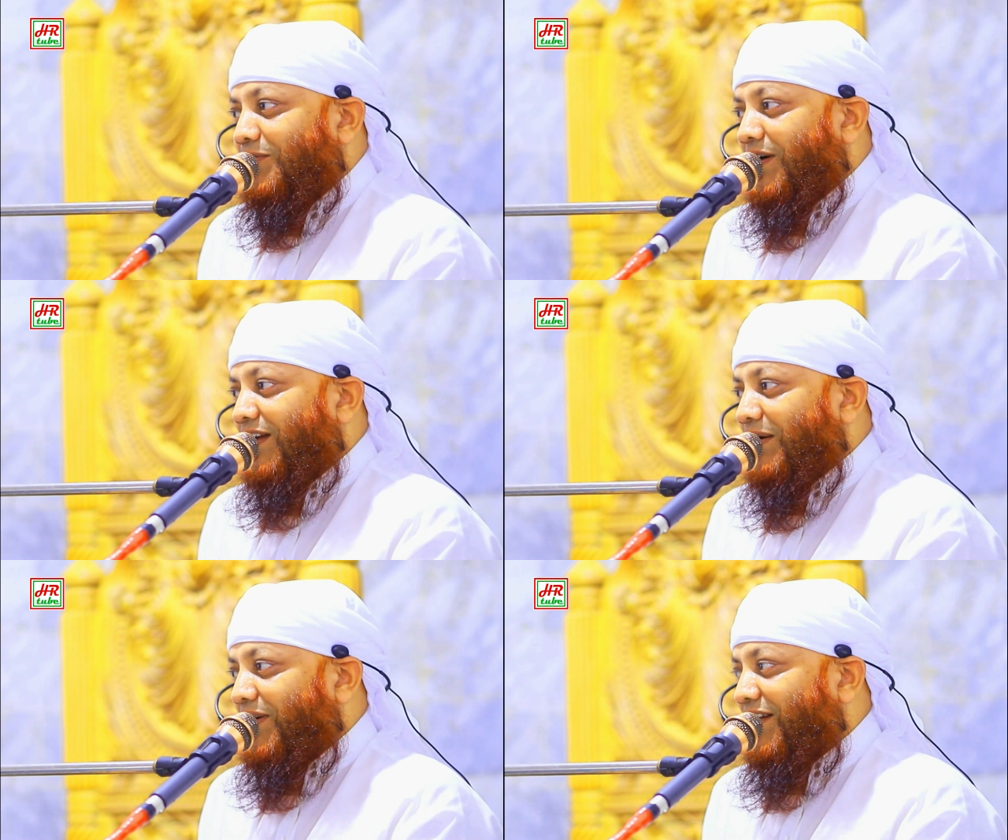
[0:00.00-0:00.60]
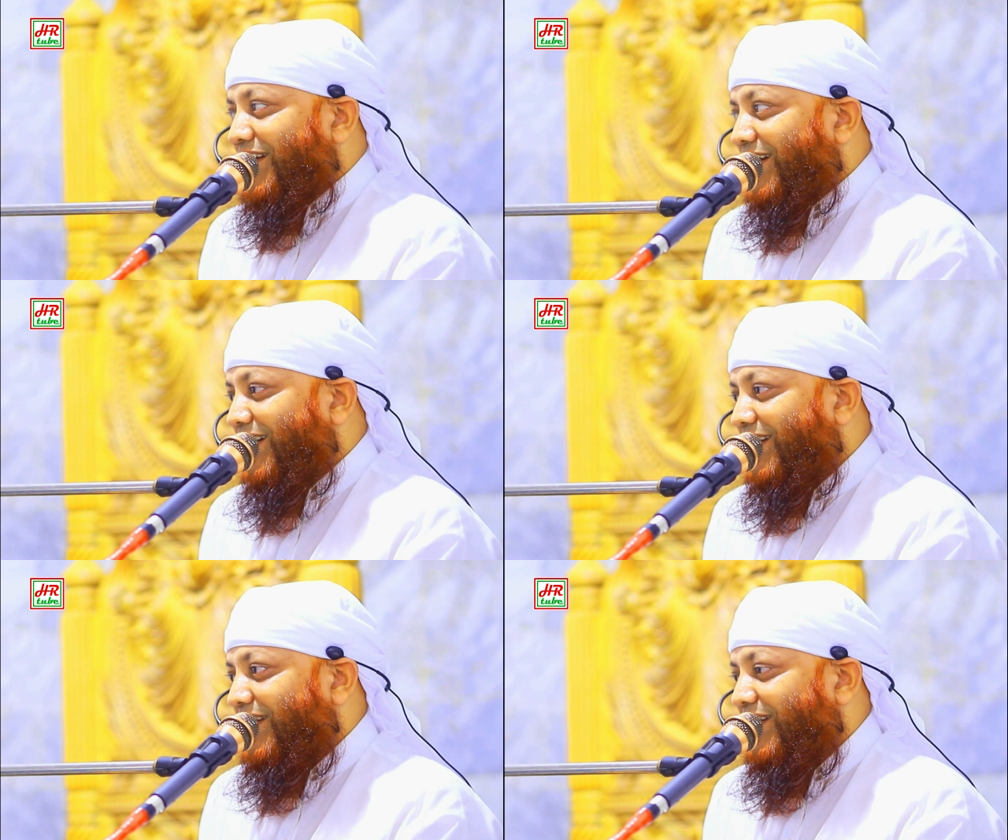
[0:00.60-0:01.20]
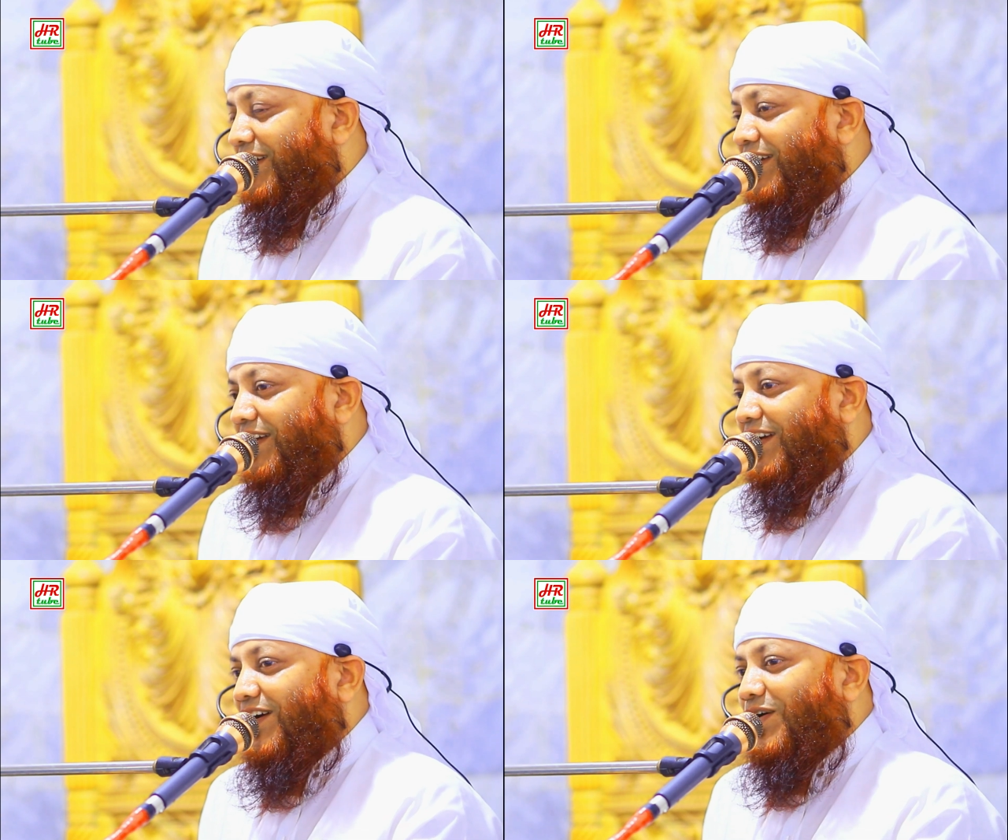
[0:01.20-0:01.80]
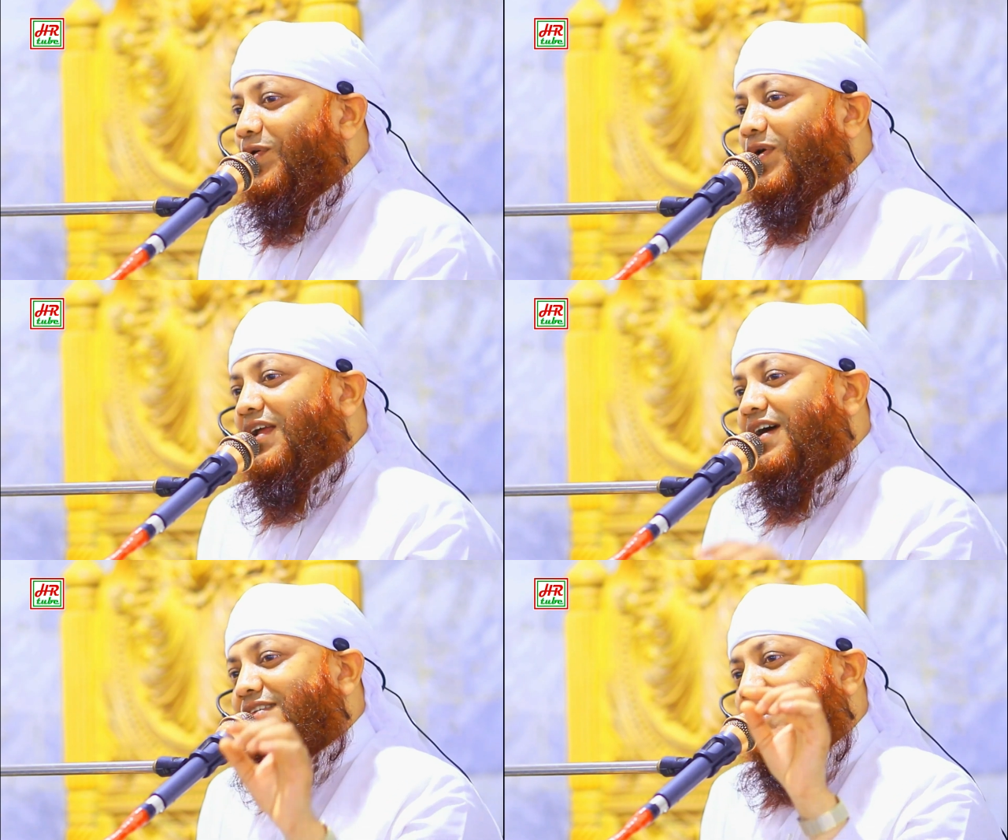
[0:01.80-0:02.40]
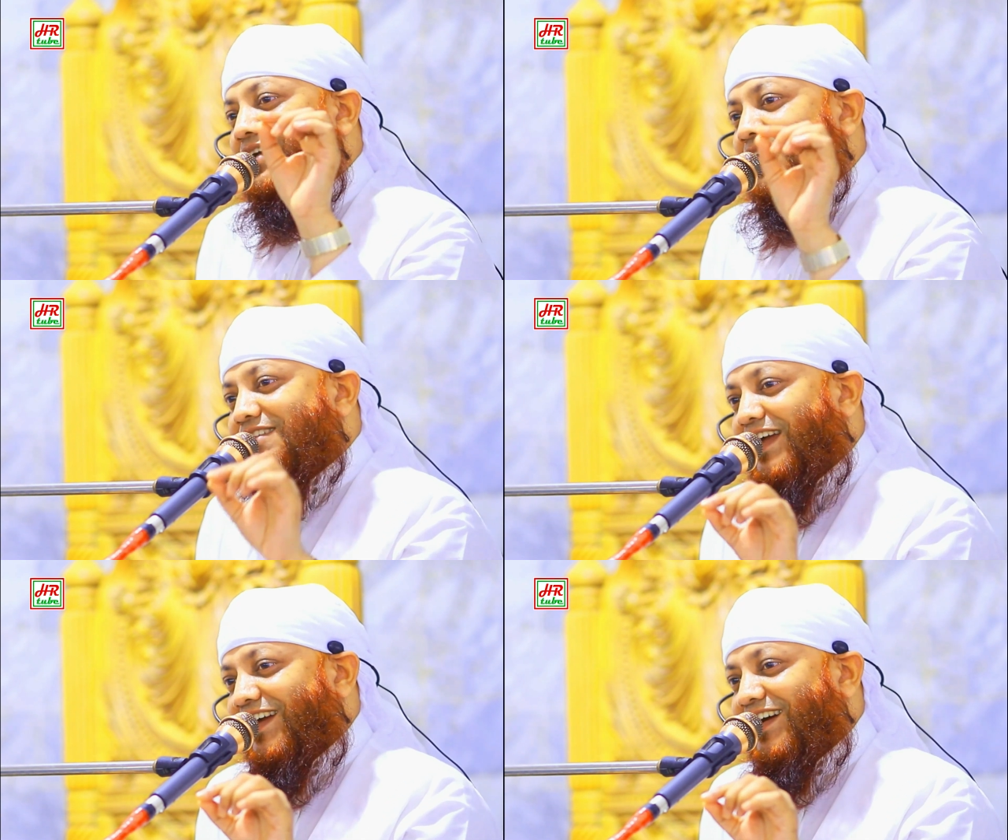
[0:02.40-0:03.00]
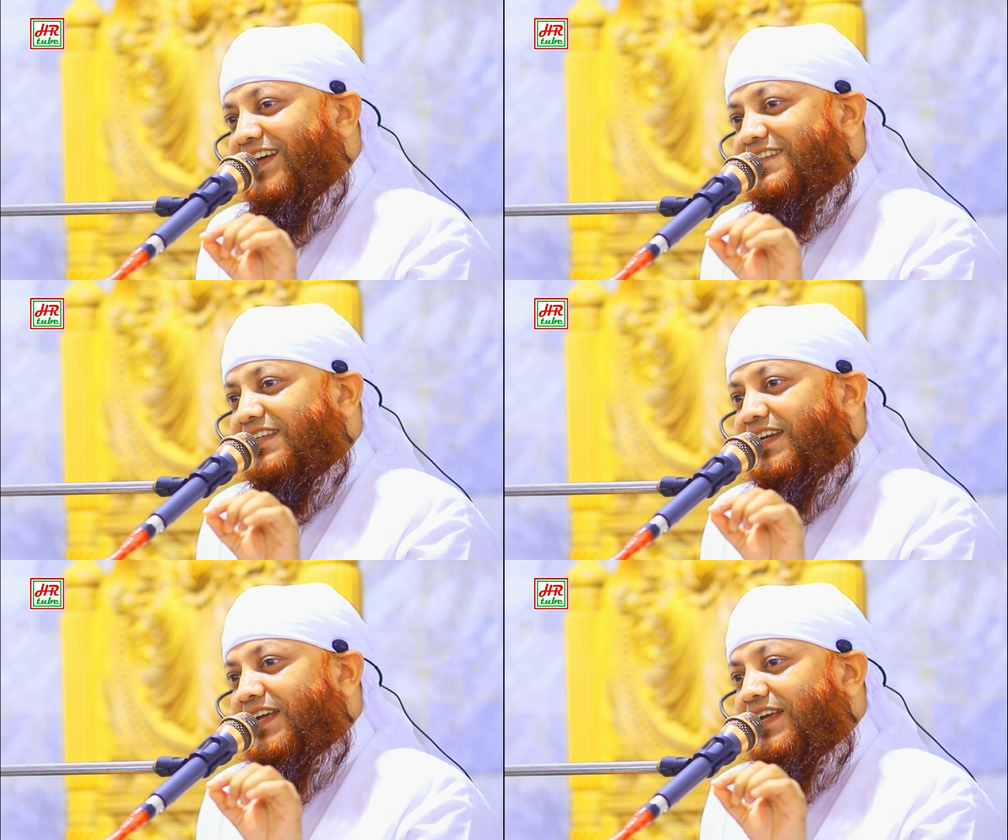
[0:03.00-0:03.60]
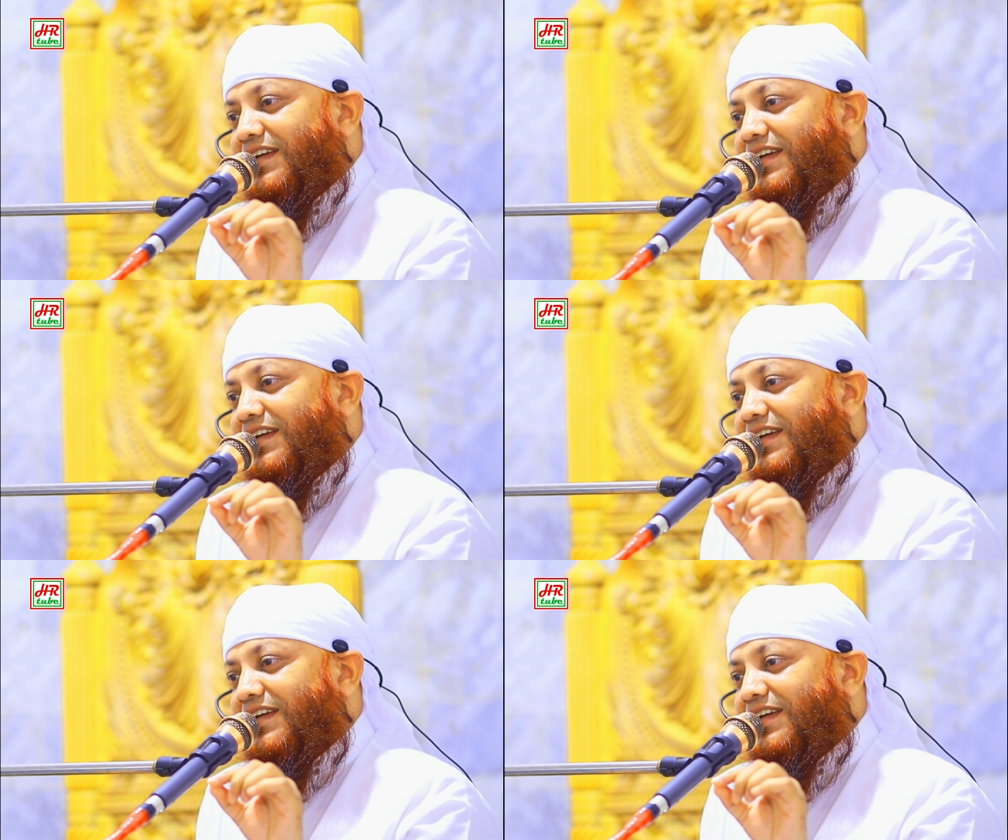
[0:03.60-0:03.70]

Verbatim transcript: সব হাংলা বলেন না কলিকাতায় একটা জায়গা আছে